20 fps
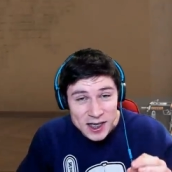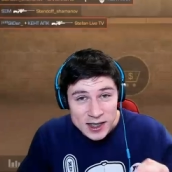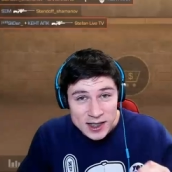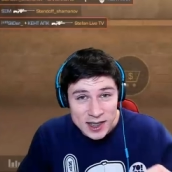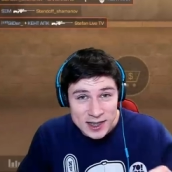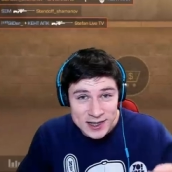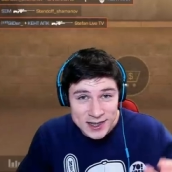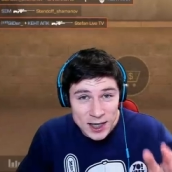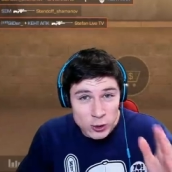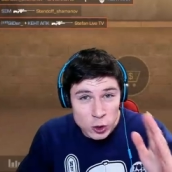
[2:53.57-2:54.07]

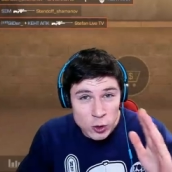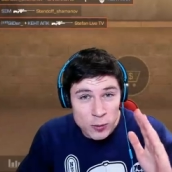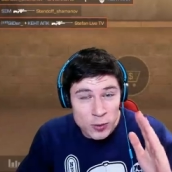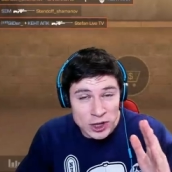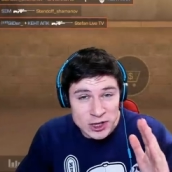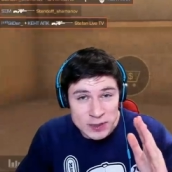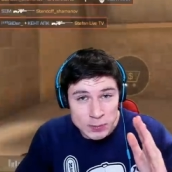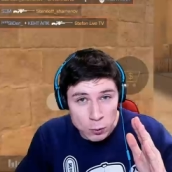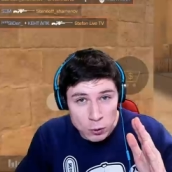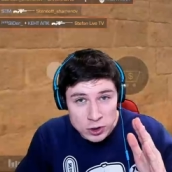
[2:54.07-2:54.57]
я знаю Тубера
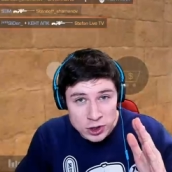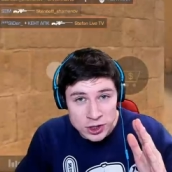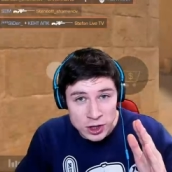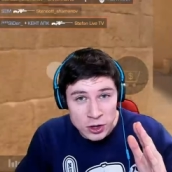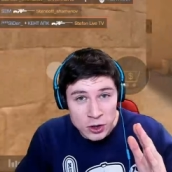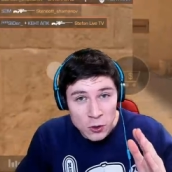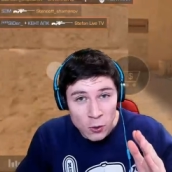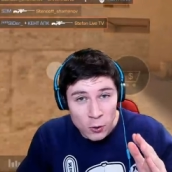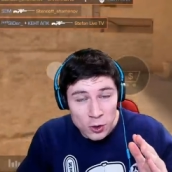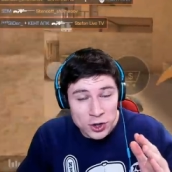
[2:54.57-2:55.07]
Смузи,
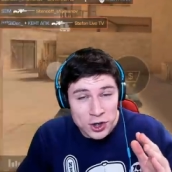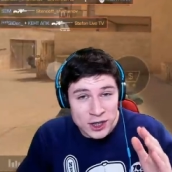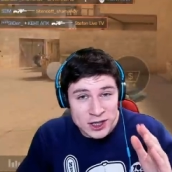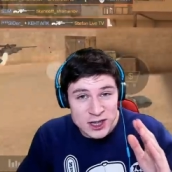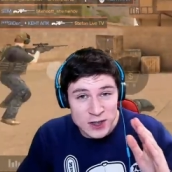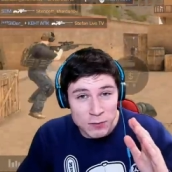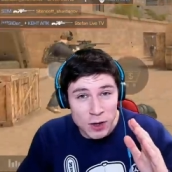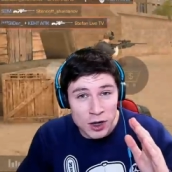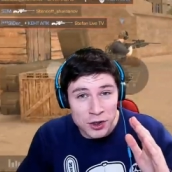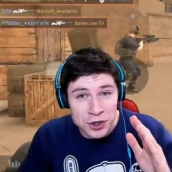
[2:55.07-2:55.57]
он
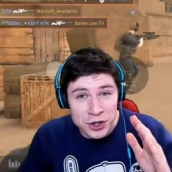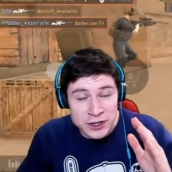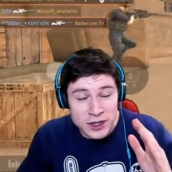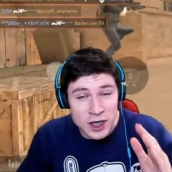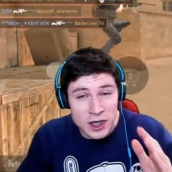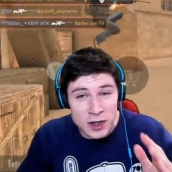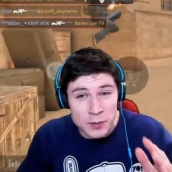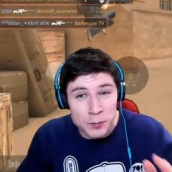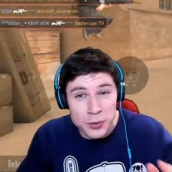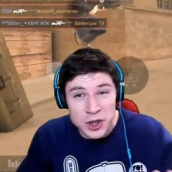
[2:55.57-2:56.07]
раздавал, не
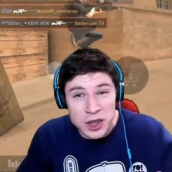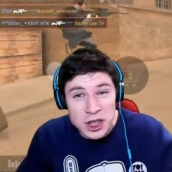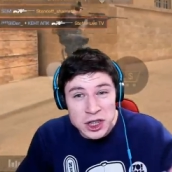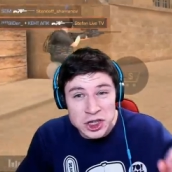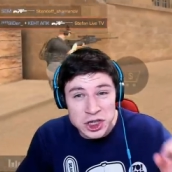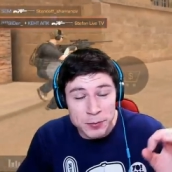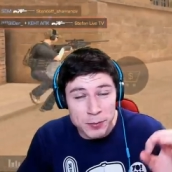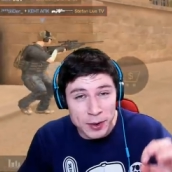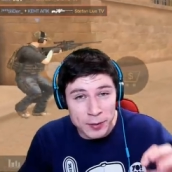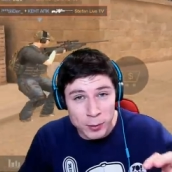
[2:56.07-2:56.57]
знаю, там по
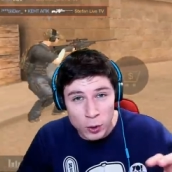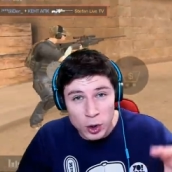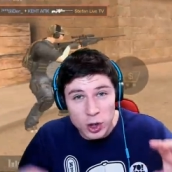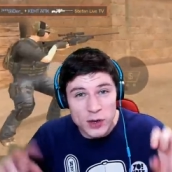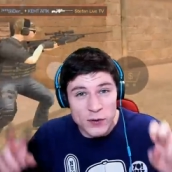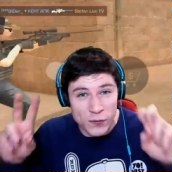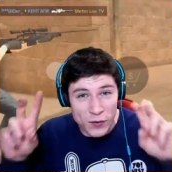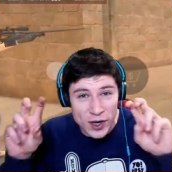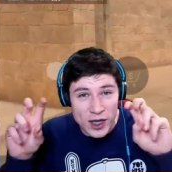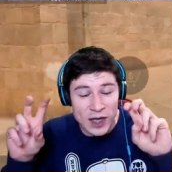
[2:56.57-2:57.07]
тысяче
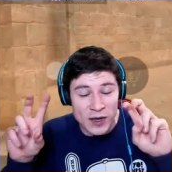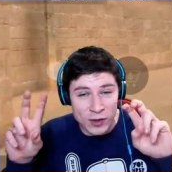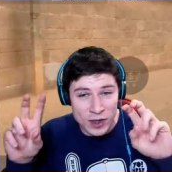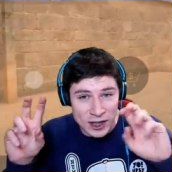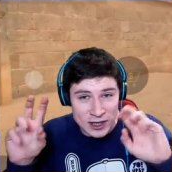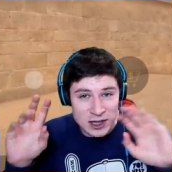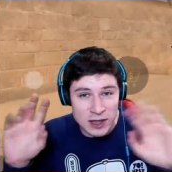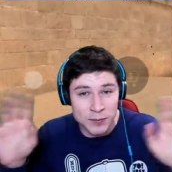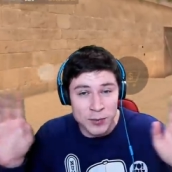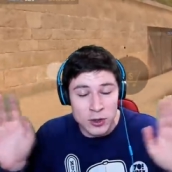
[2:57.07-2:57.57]
промокодов фейковых, я
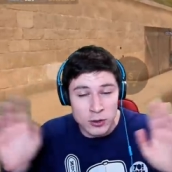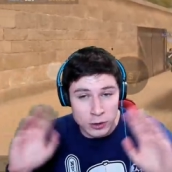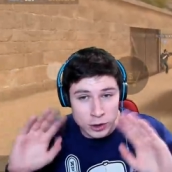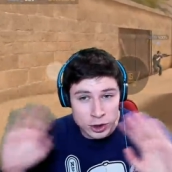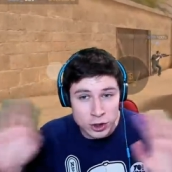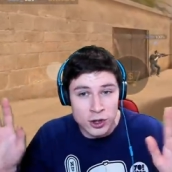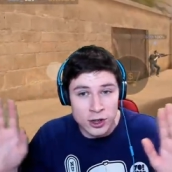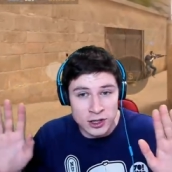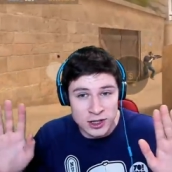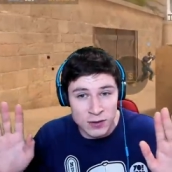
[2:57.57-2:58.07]
с ним
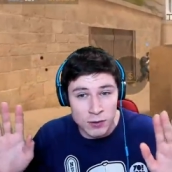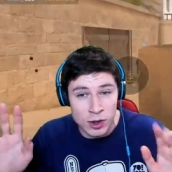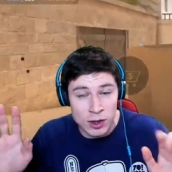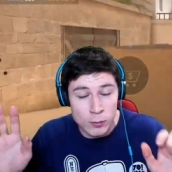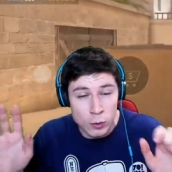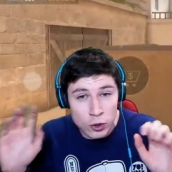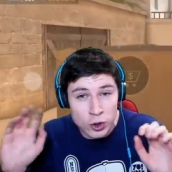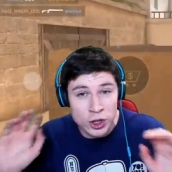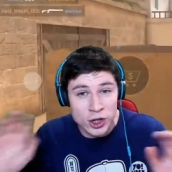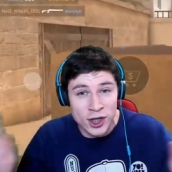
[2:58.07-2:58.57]
ничего не раздавал,
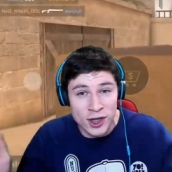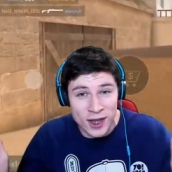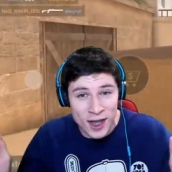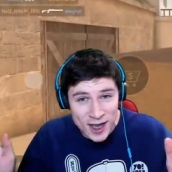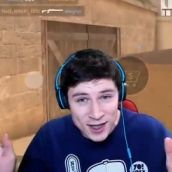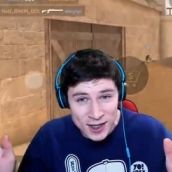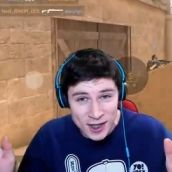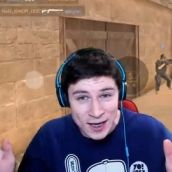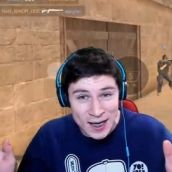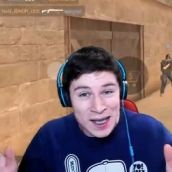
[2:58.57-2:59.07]
ему люди
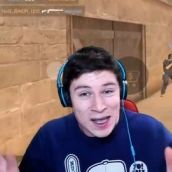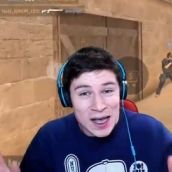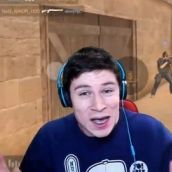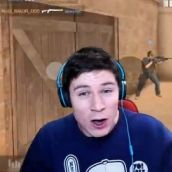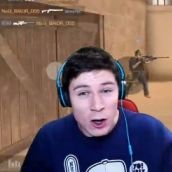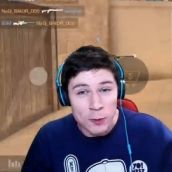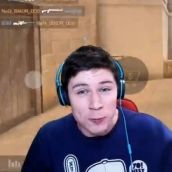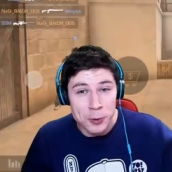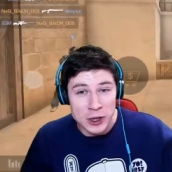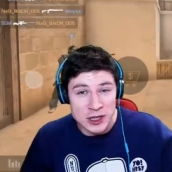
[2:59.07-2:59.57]
донатили,
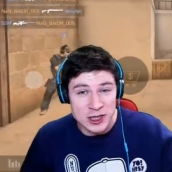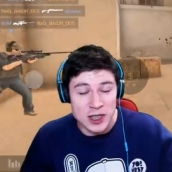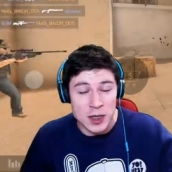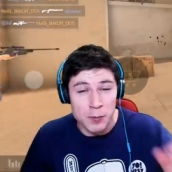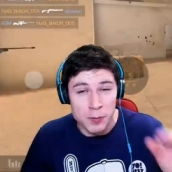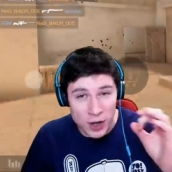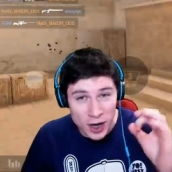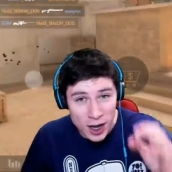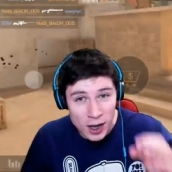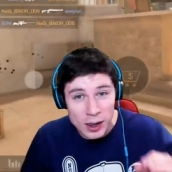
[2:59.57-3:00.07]
он просто
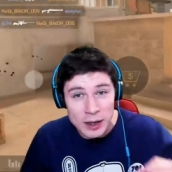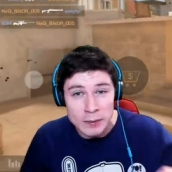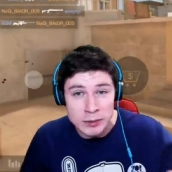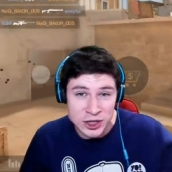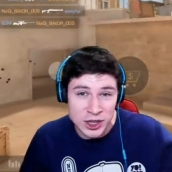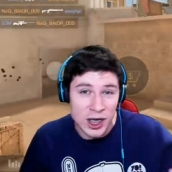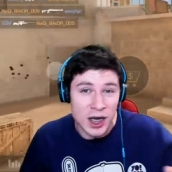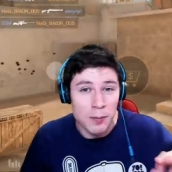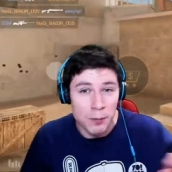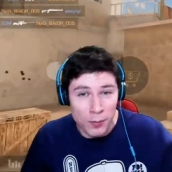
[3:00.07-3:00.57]
брал и
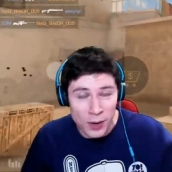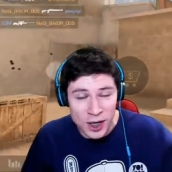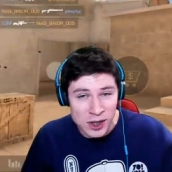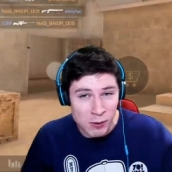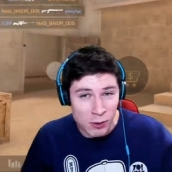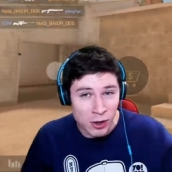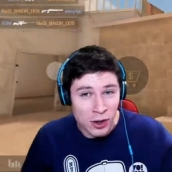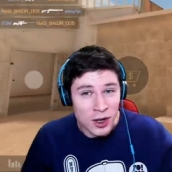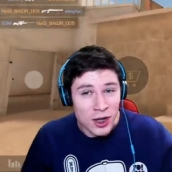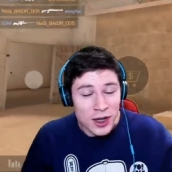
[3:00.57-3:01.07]
всех
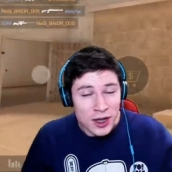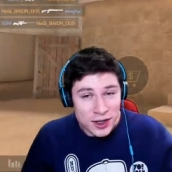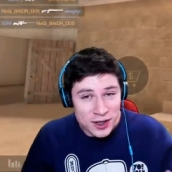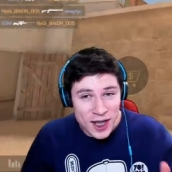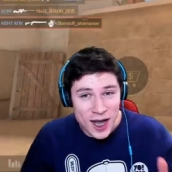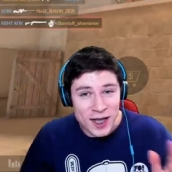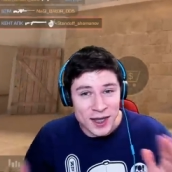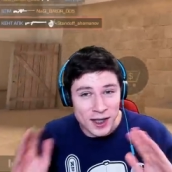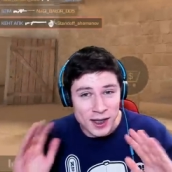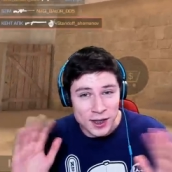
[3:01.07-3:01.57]
обманывал,
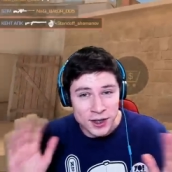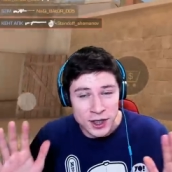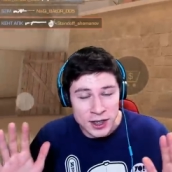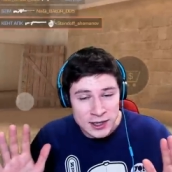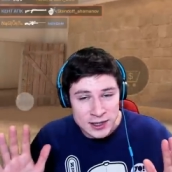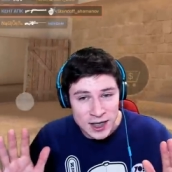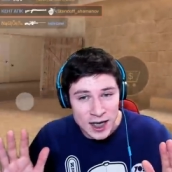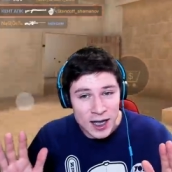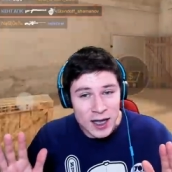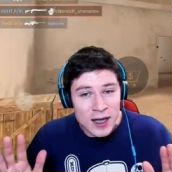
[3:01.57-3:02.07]
так делать
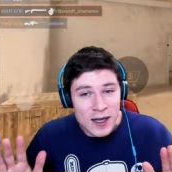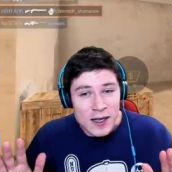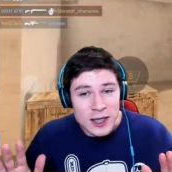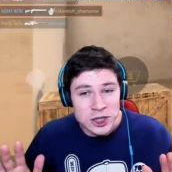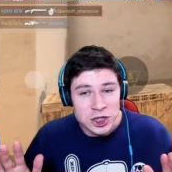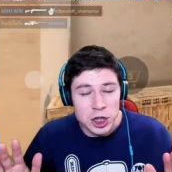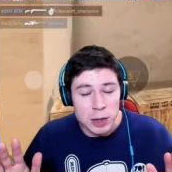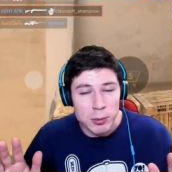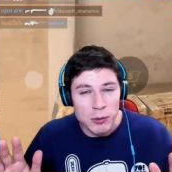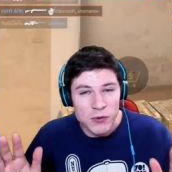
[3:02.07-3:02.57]
нельзя, и
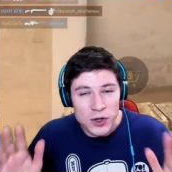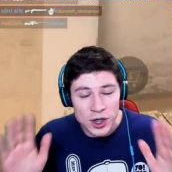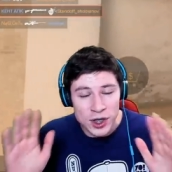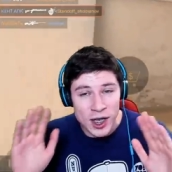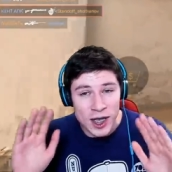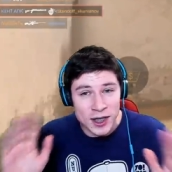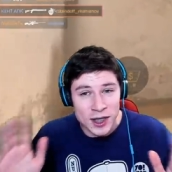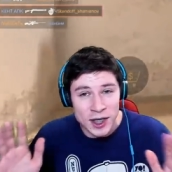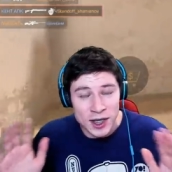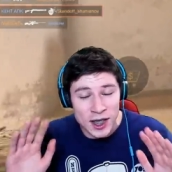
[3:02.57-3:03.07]
чтобы вы на
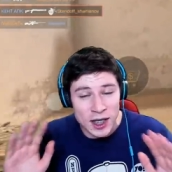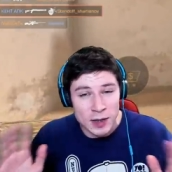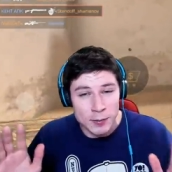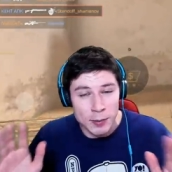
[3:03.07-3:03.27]
это никогда не